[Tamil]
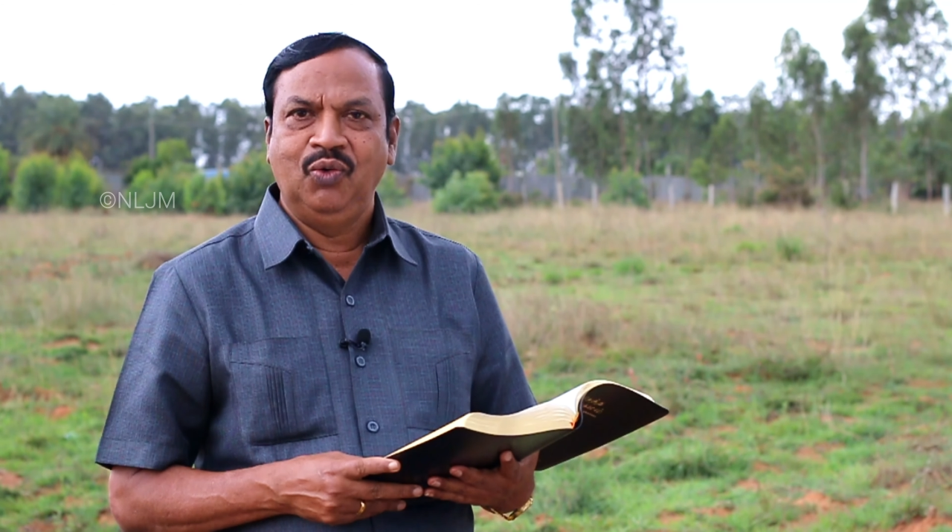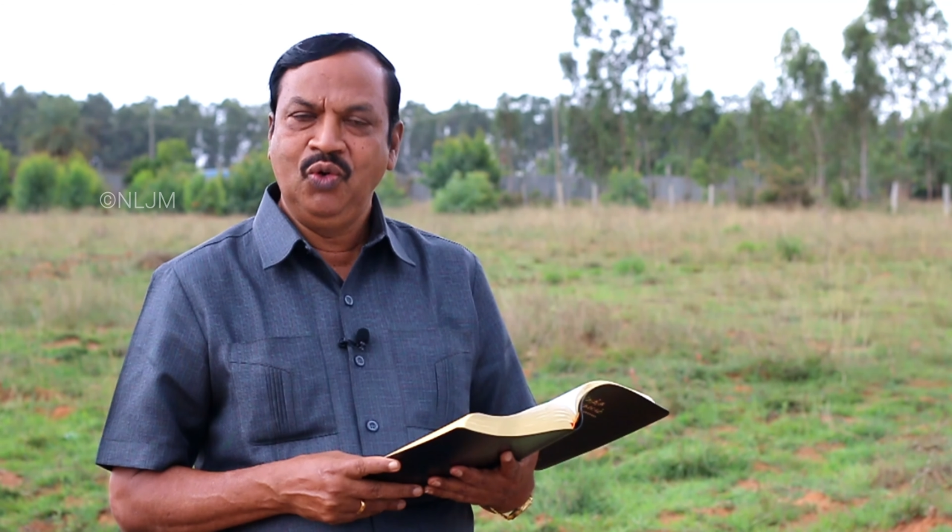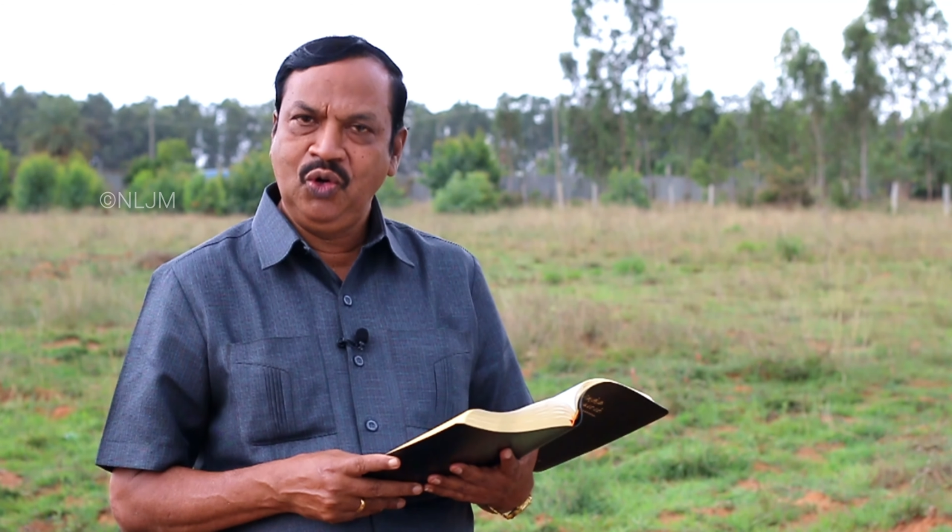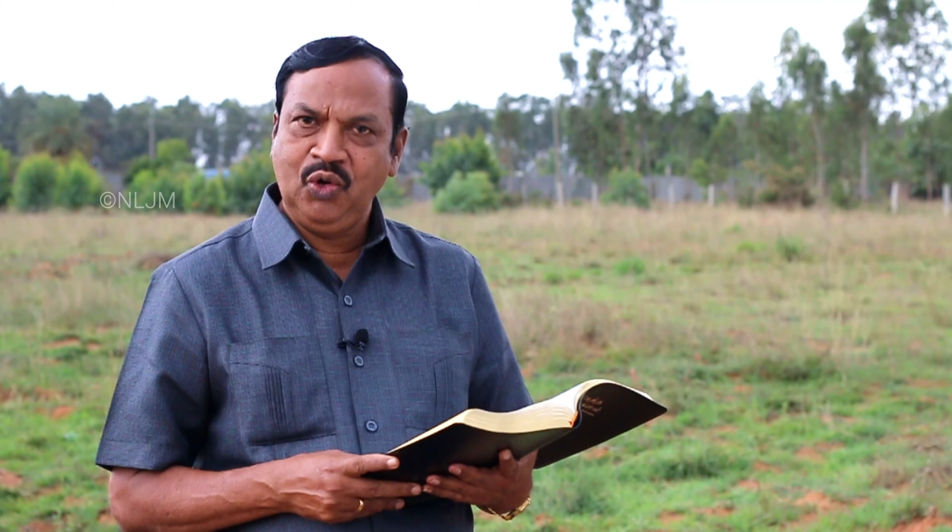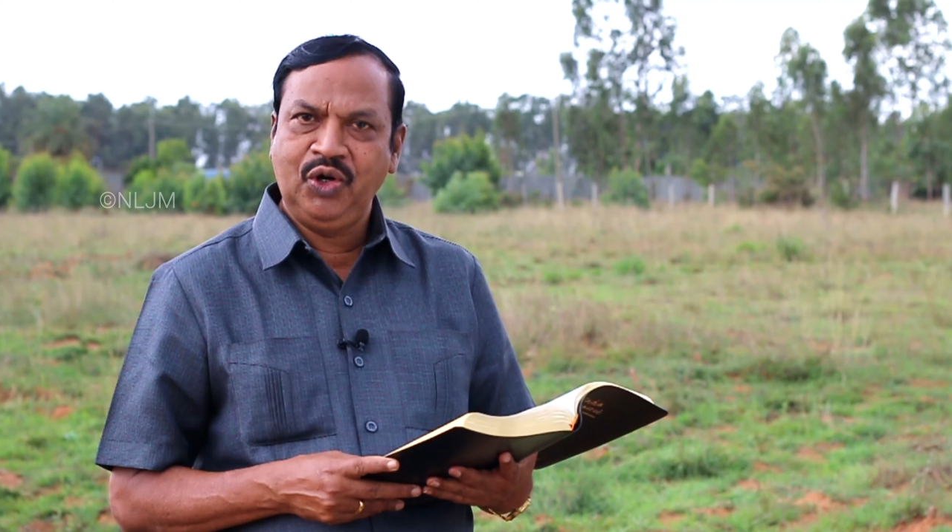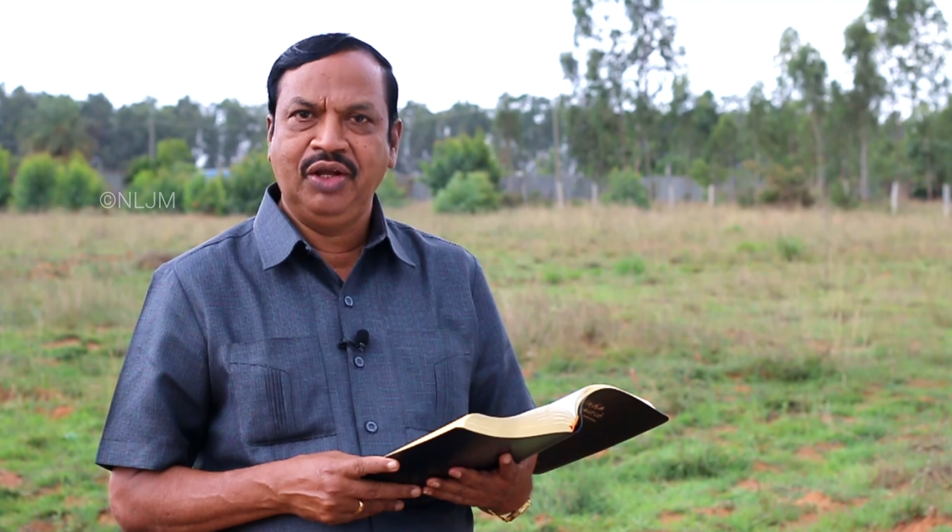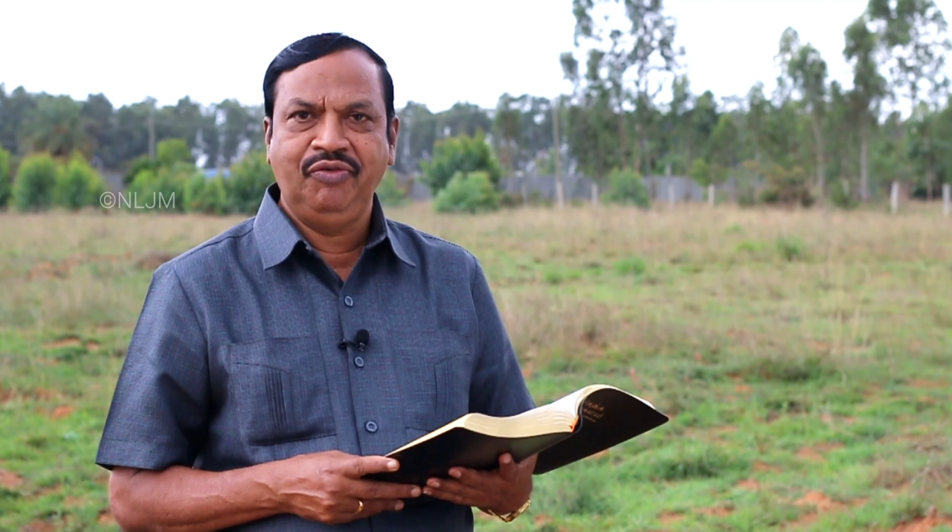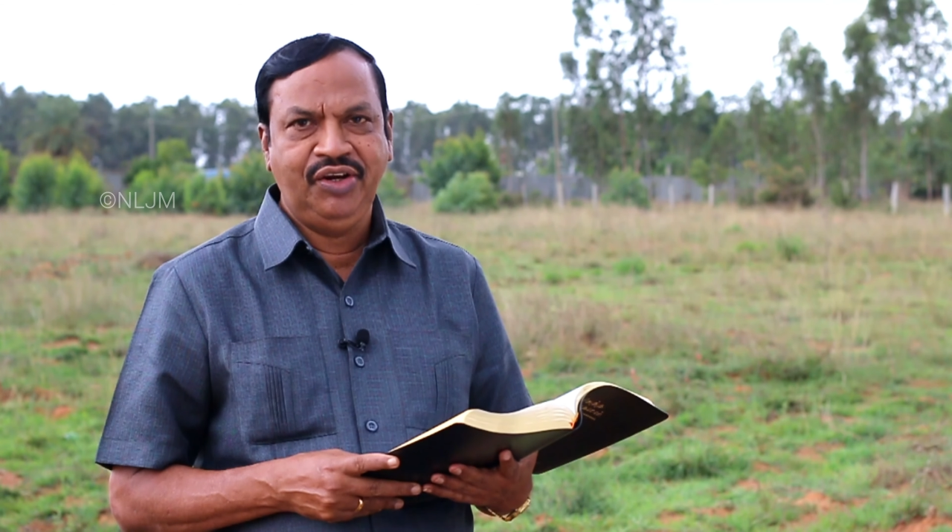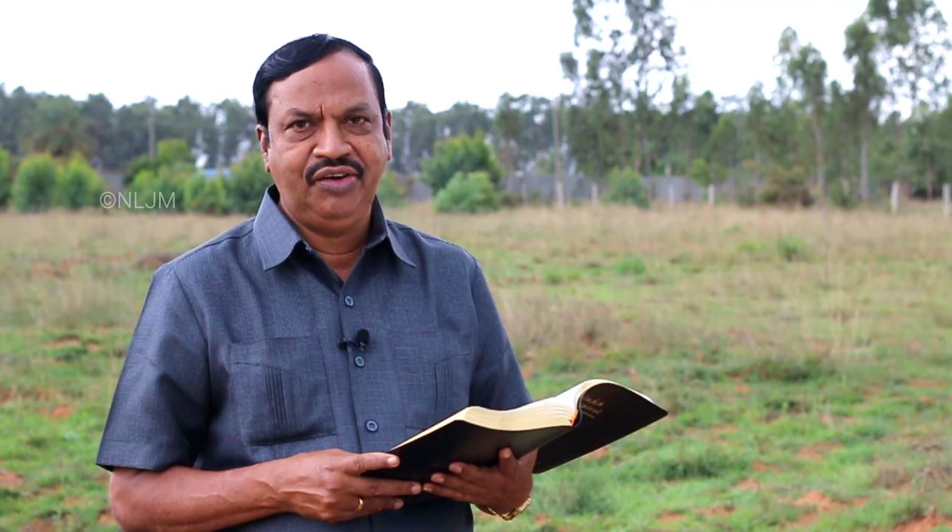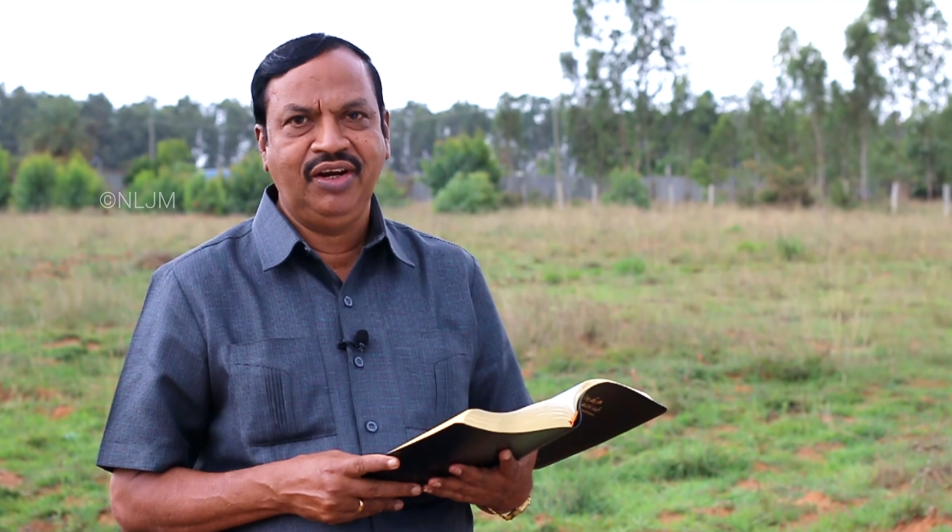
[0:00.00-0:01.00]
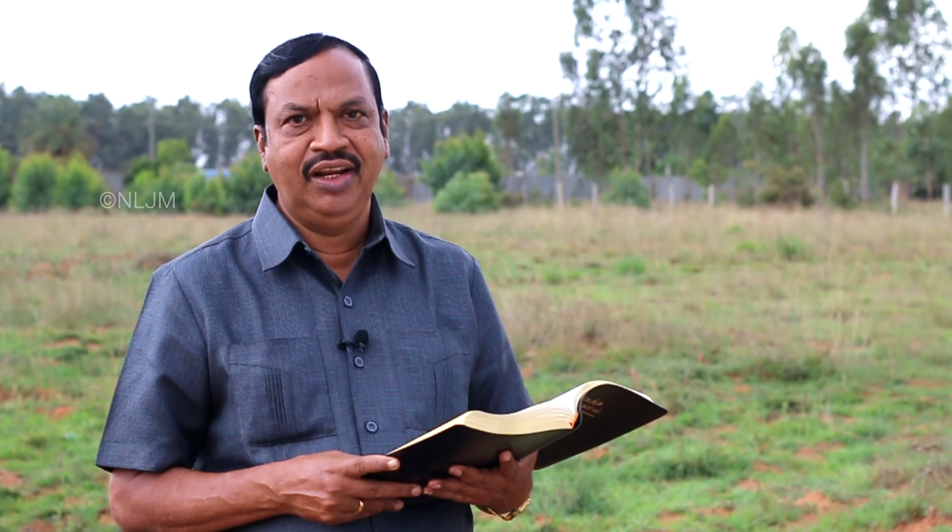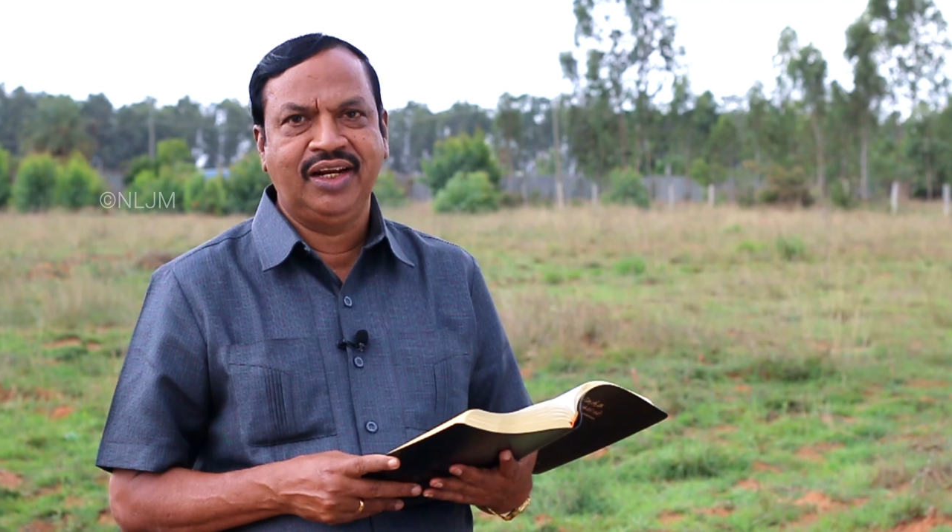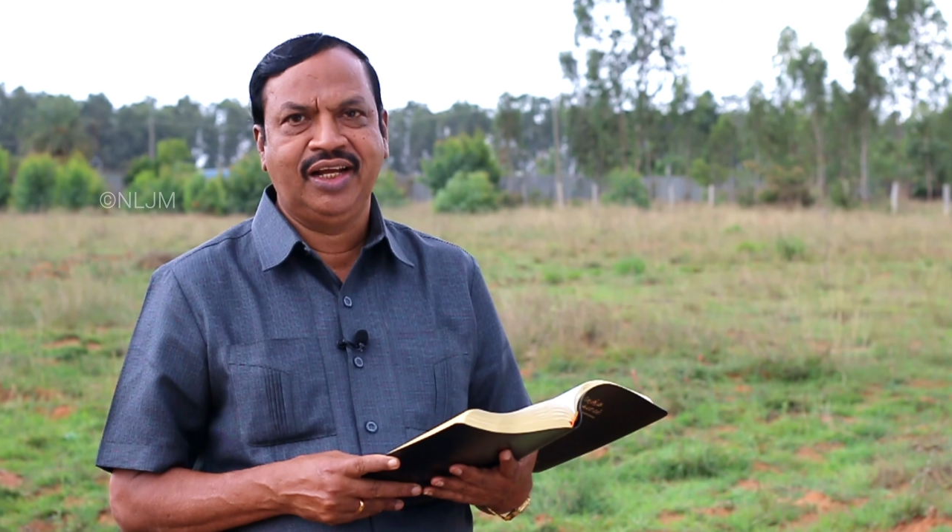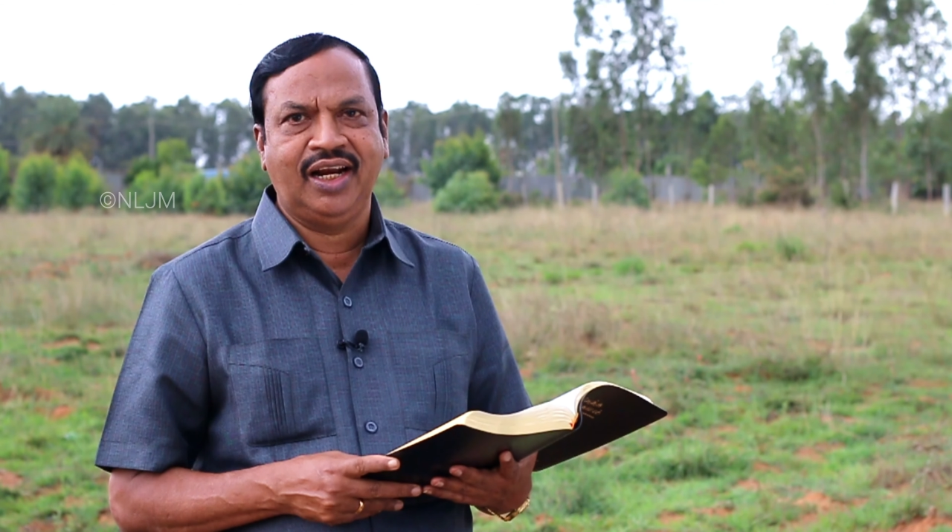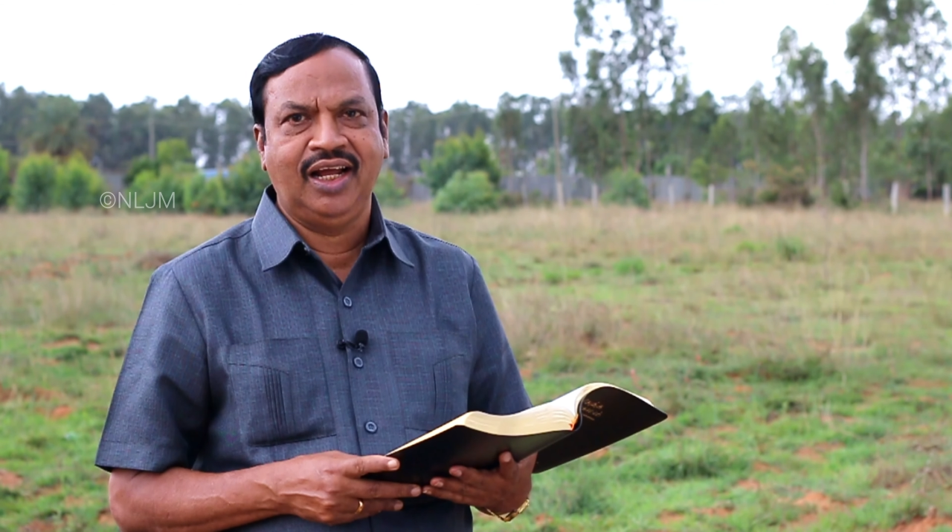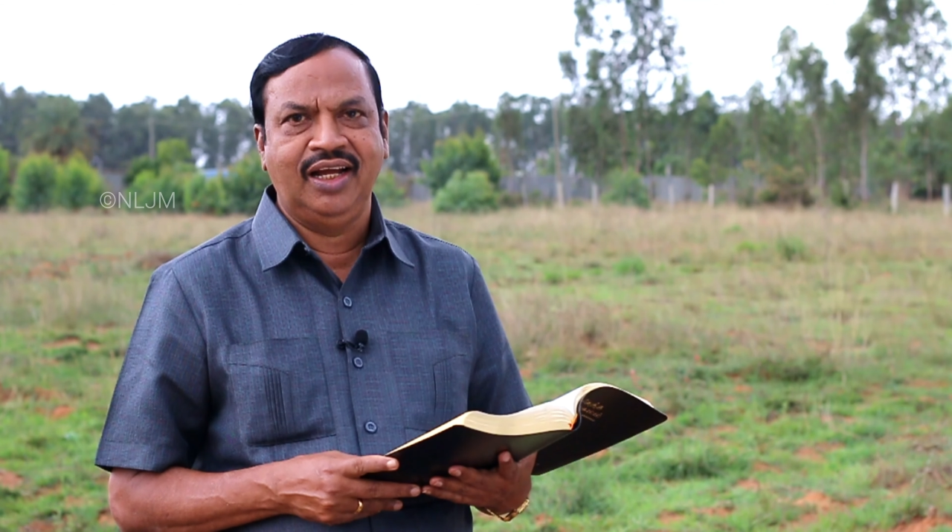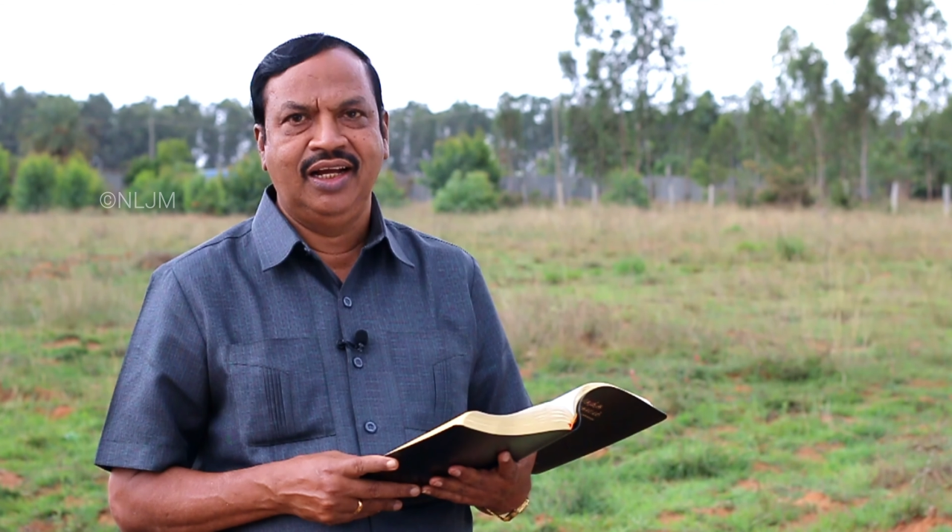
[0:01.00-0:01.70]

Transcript: உங்களுடைய வீட்டில் இருக்கிற